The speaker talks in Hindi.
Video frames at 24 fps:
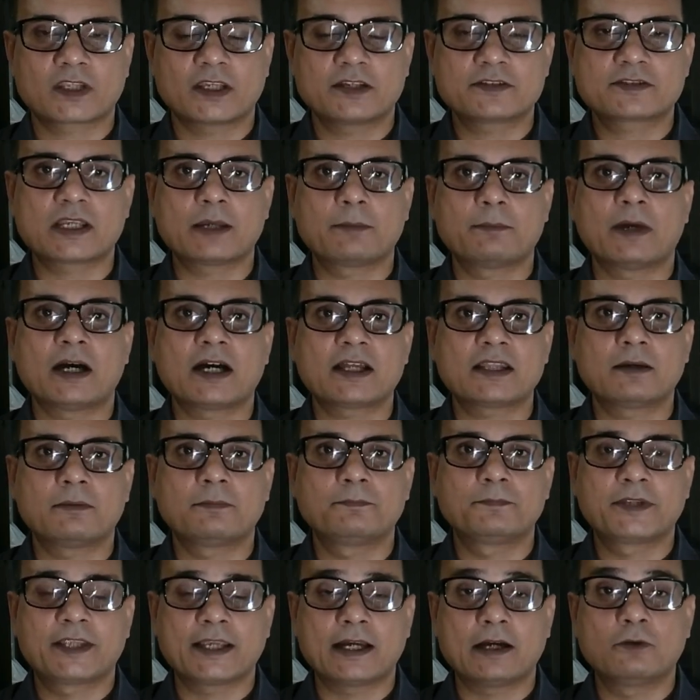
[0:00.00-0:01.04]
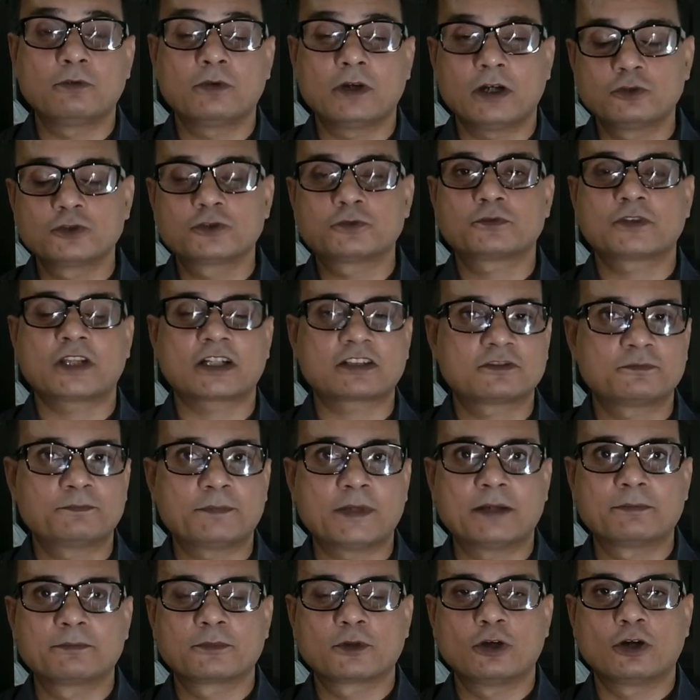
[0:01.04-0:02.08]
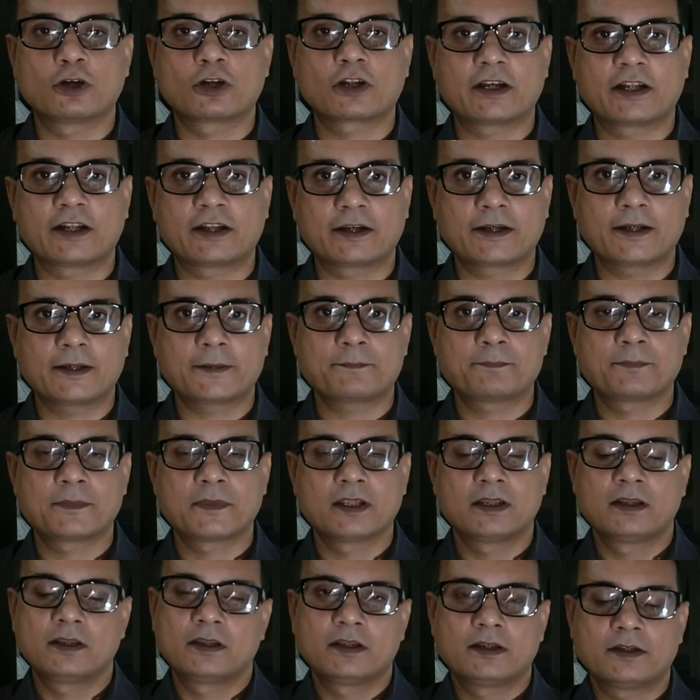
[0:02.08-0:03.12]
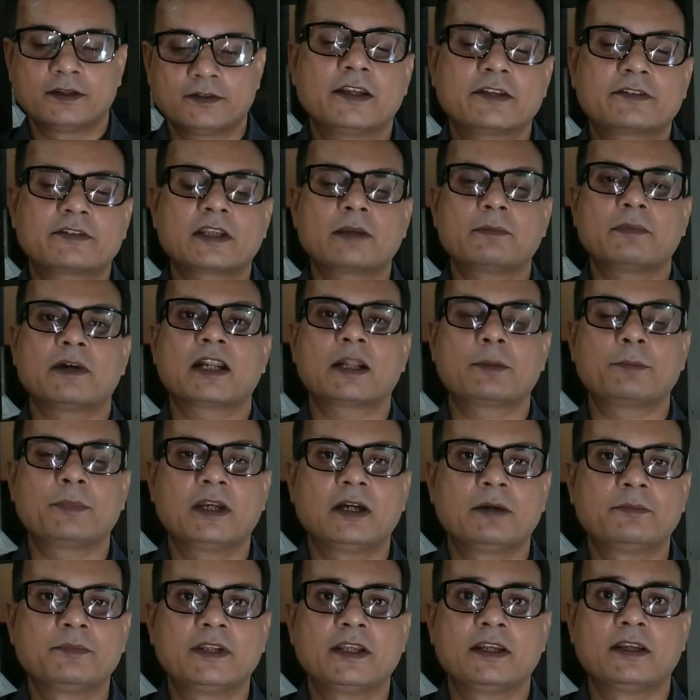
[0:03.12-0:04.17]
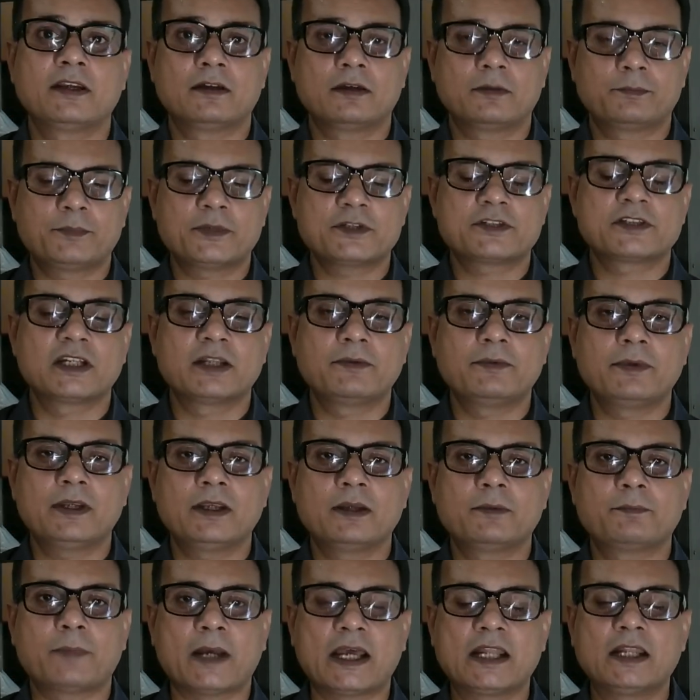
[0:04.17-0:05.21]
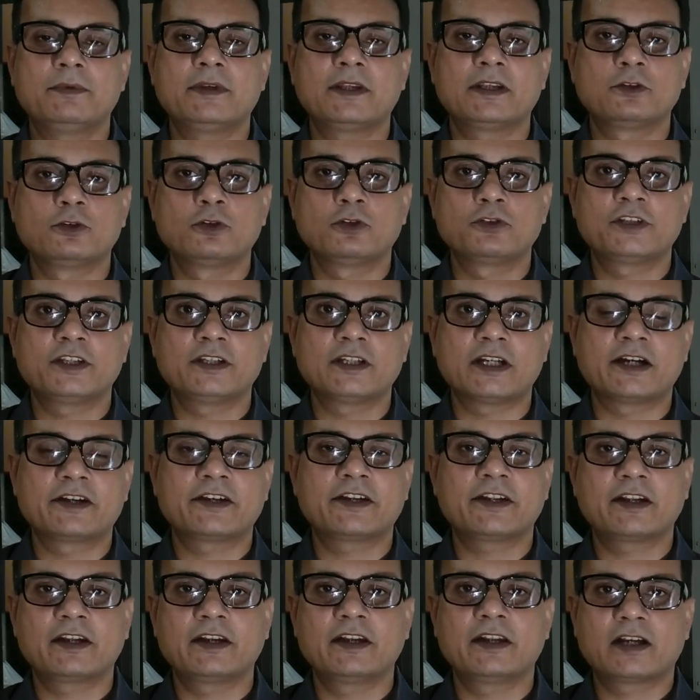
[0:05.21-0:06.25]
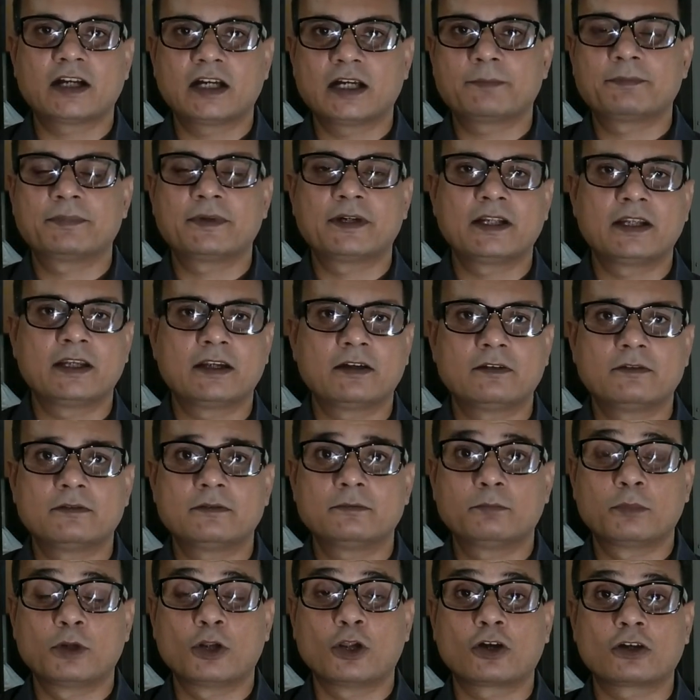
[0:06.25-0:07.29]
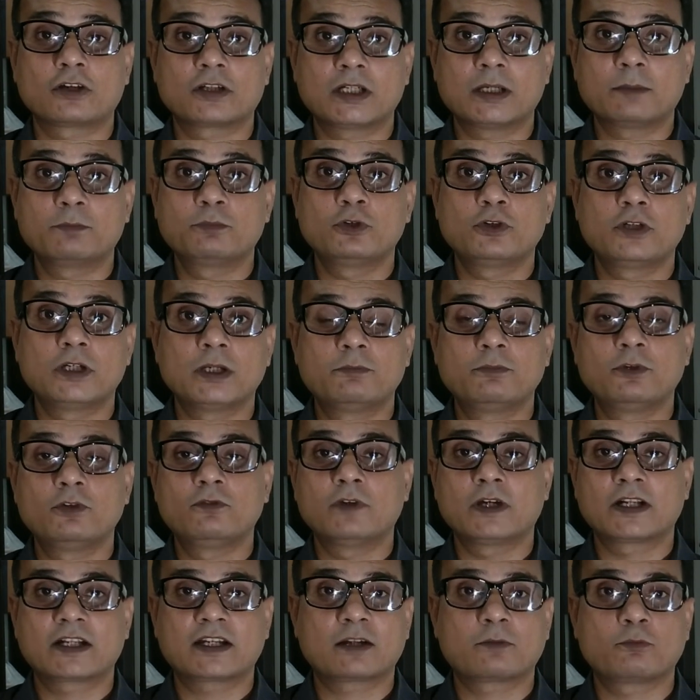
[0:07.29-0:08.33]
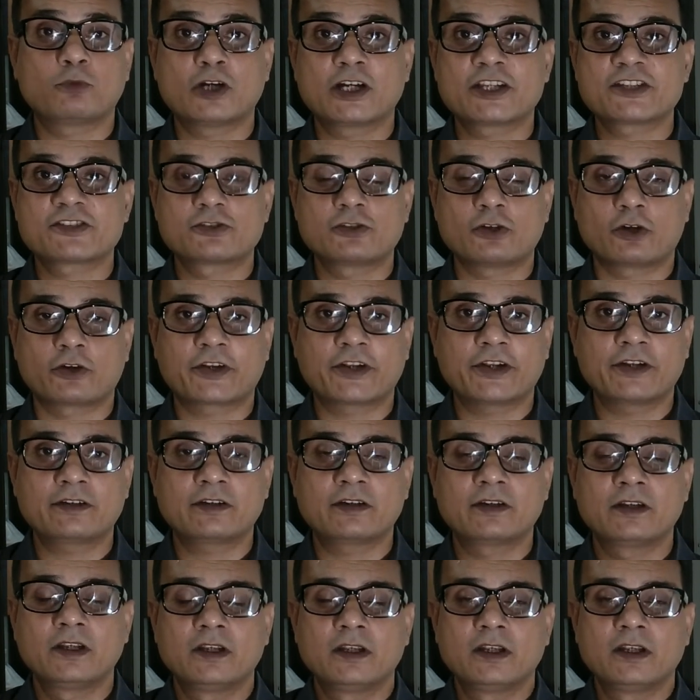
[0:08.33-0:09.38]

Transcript: इसके बाद अब क्या हुआ उस तक पे हम गौर करेंगे इसके बारे में हमने पिछले भी पहले भी एक दो तीन आर्टिकल लिखा अपने ब्लॉग डब्ल्यू डब्ल्यू वर्कर बॉयज़ डॉट इन